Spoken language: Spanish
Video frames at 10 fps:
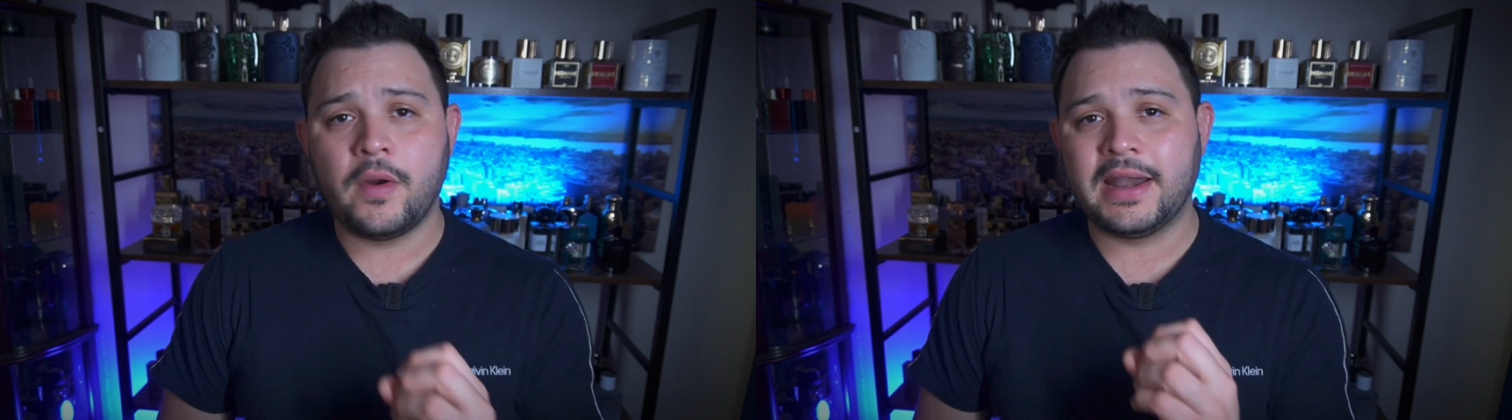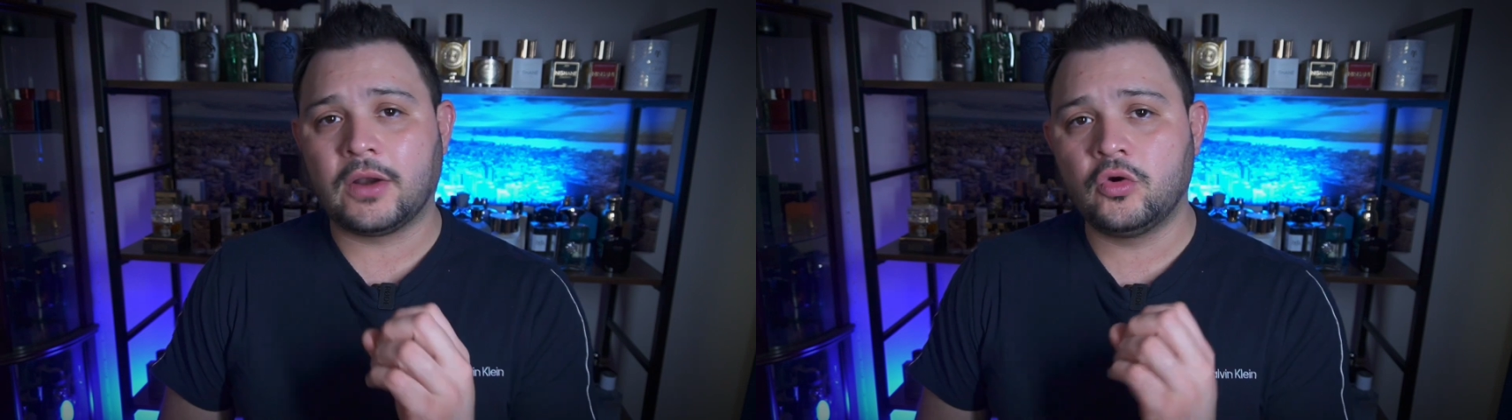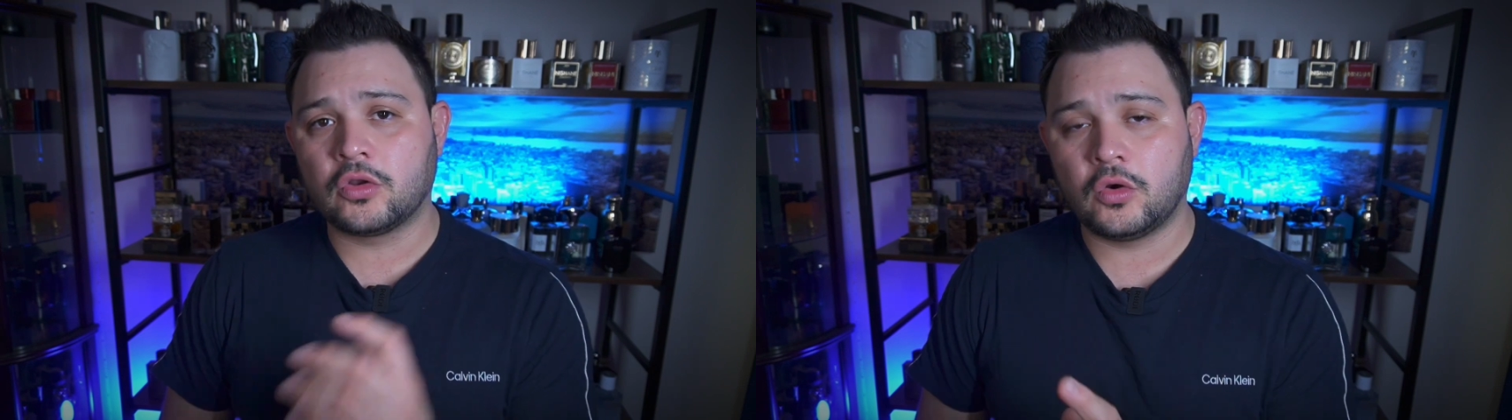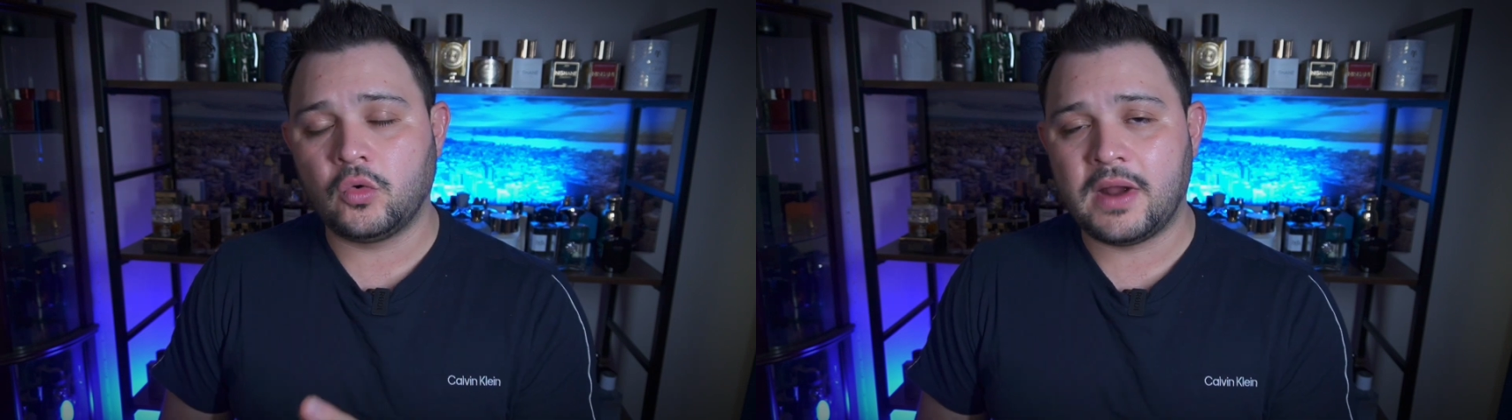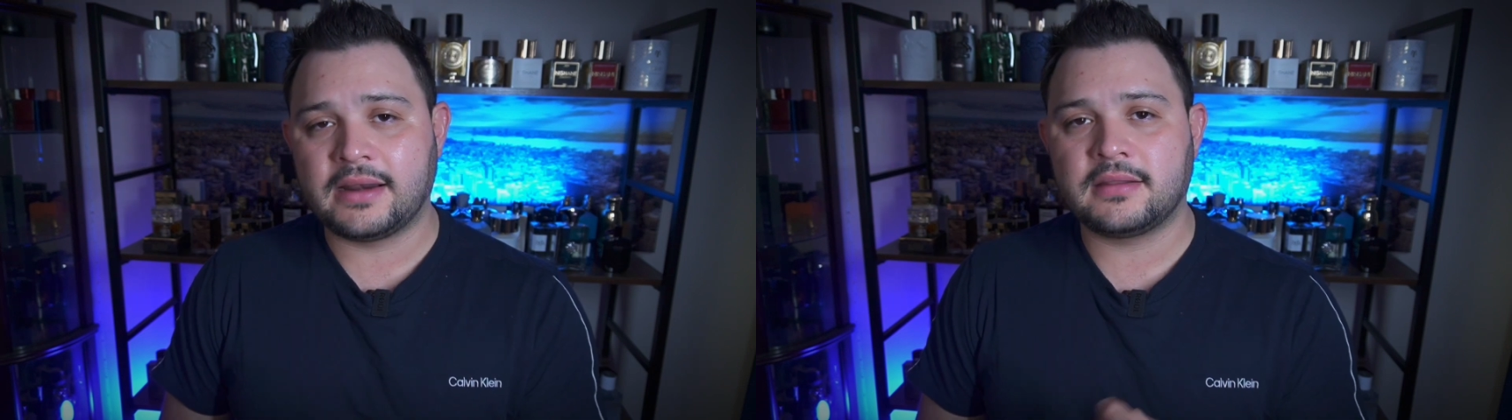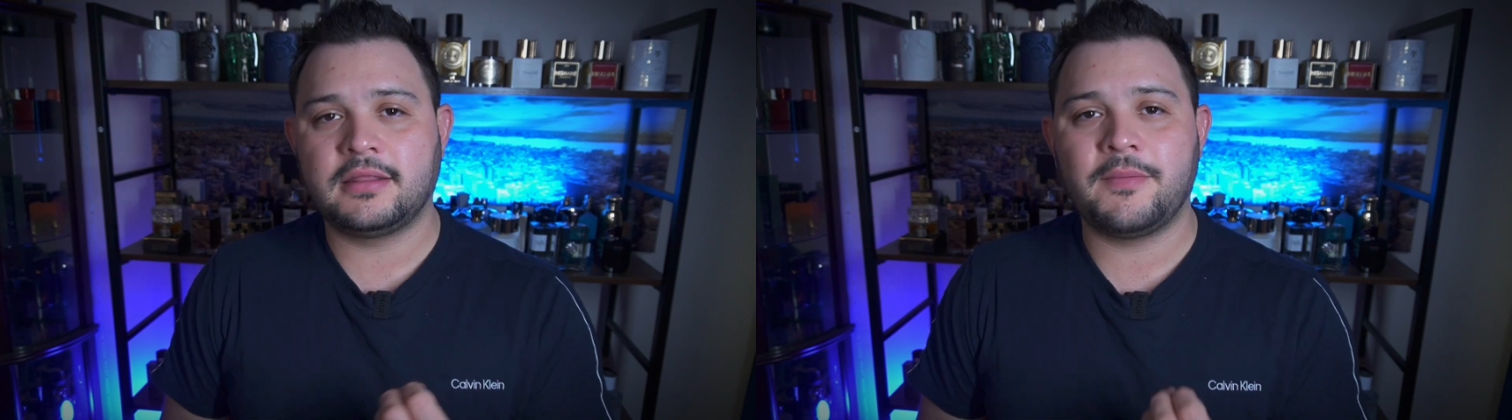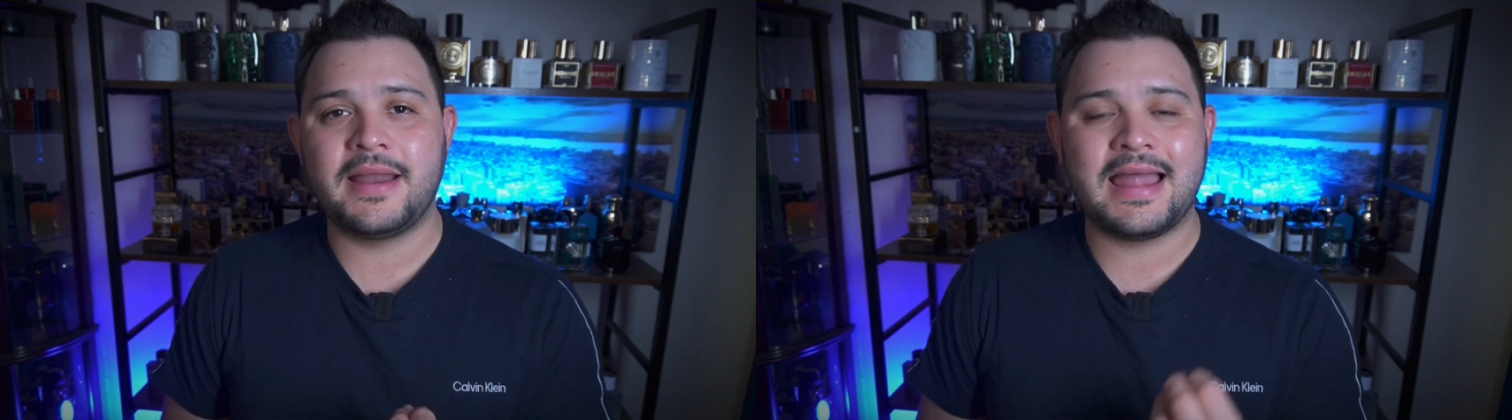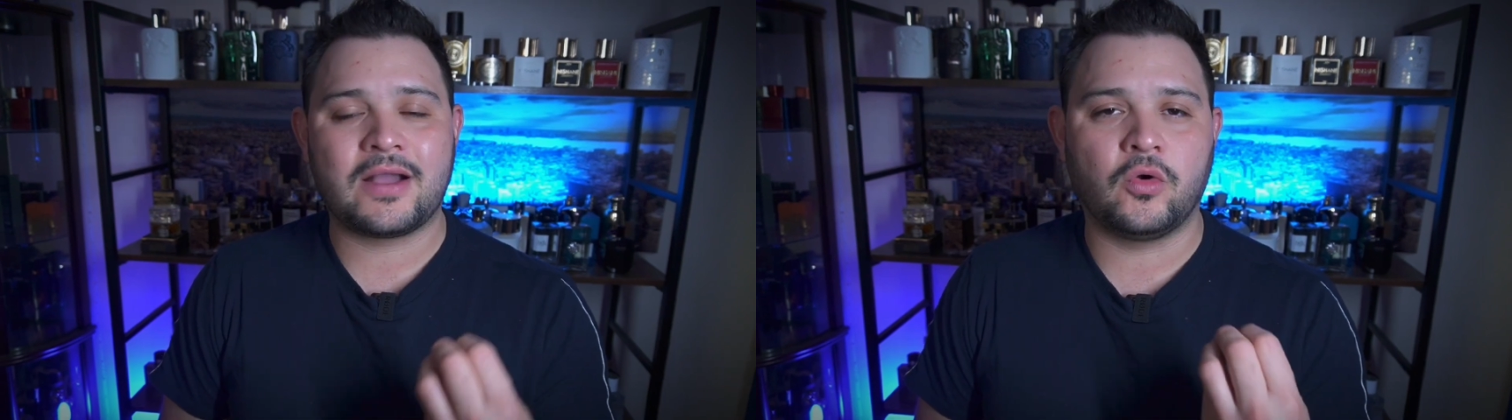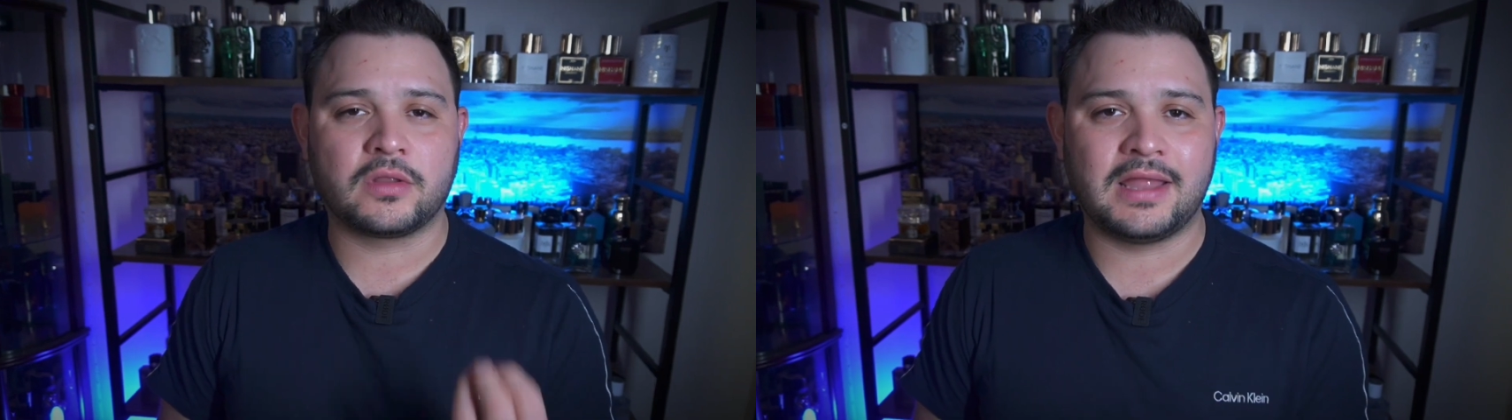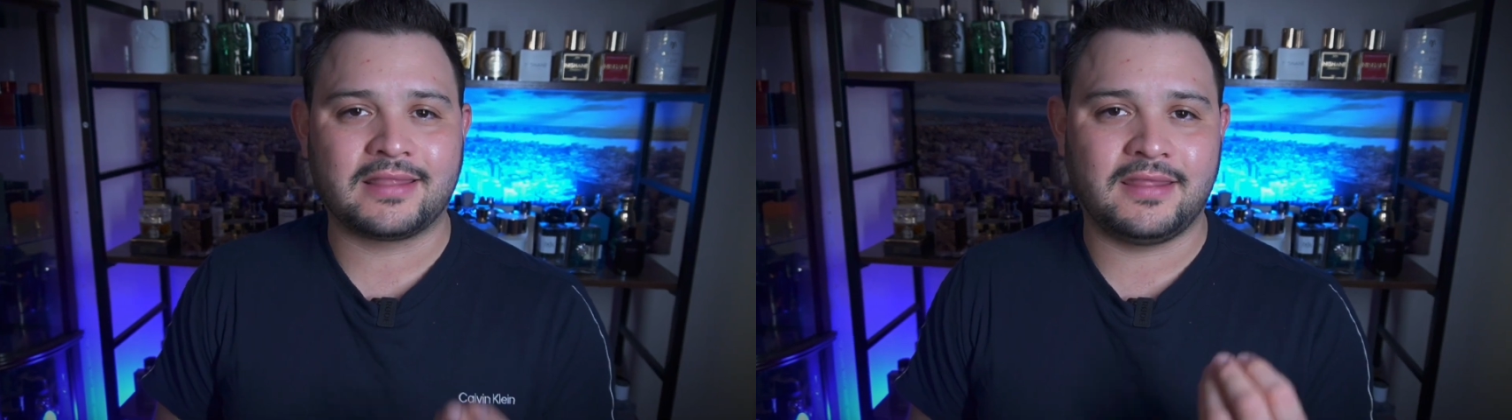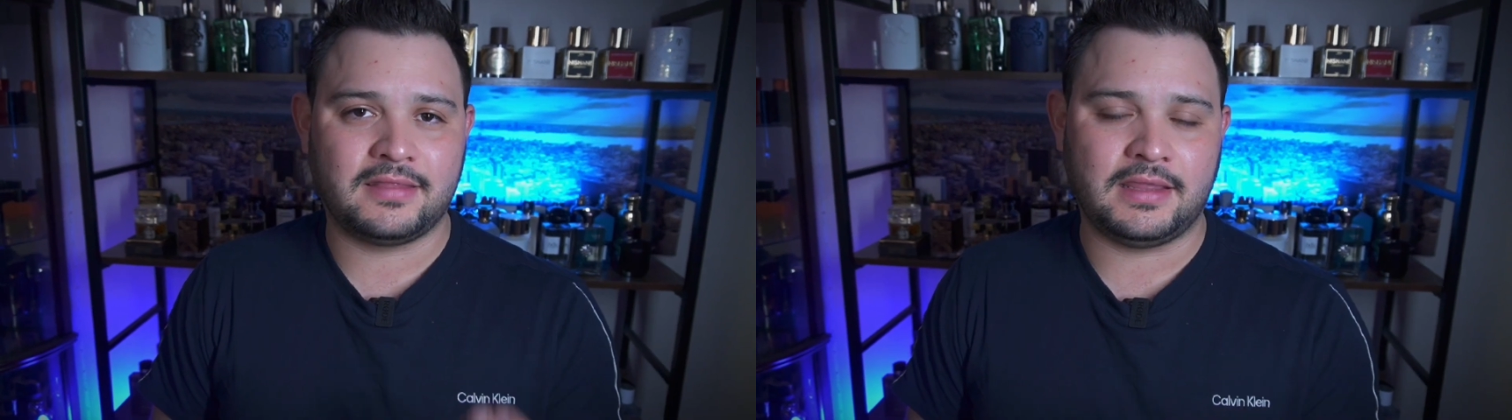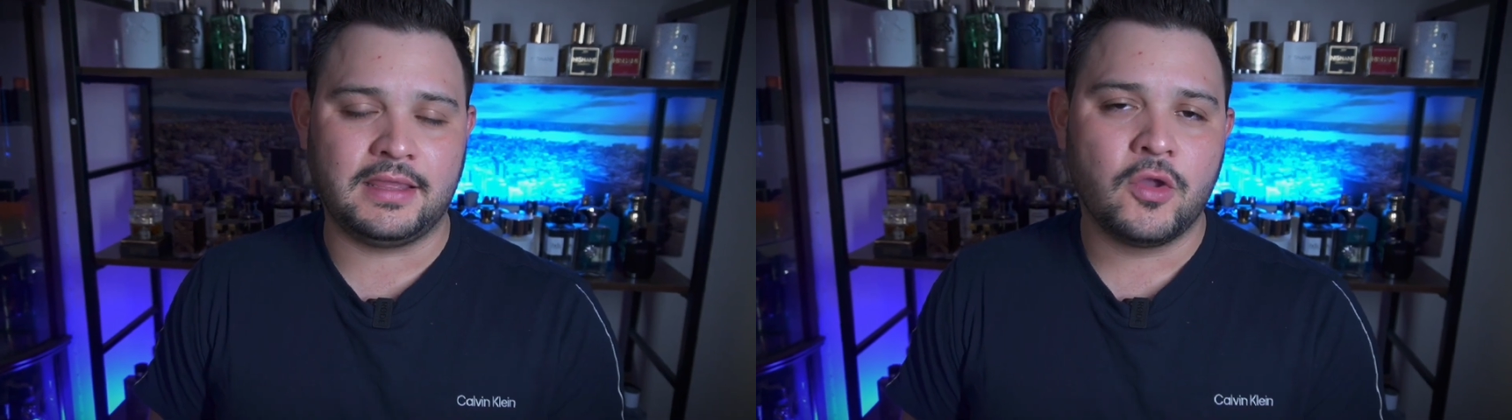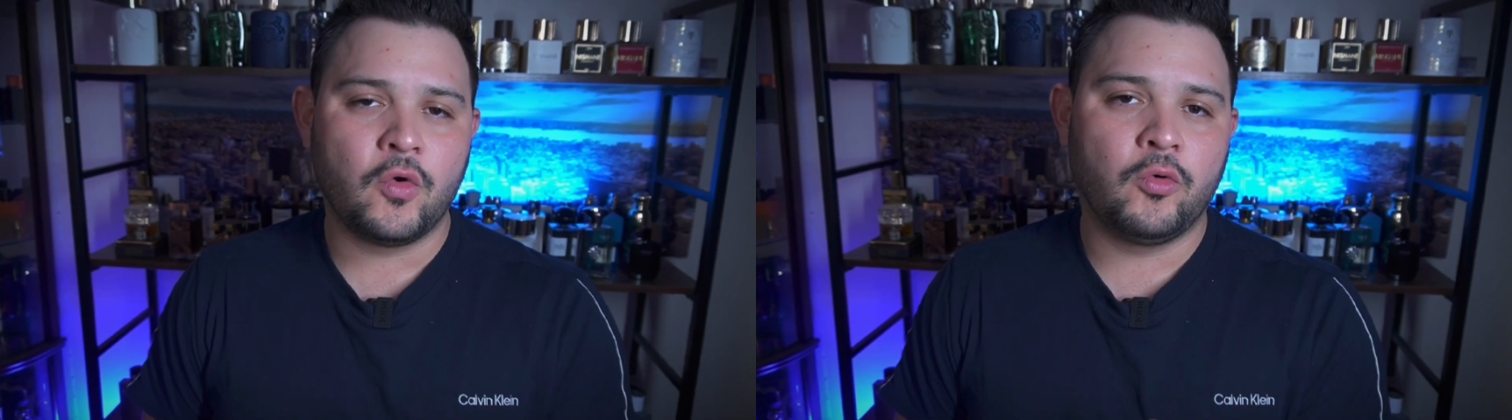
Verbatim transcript: o en algún otro lugar se van a acordar de ti.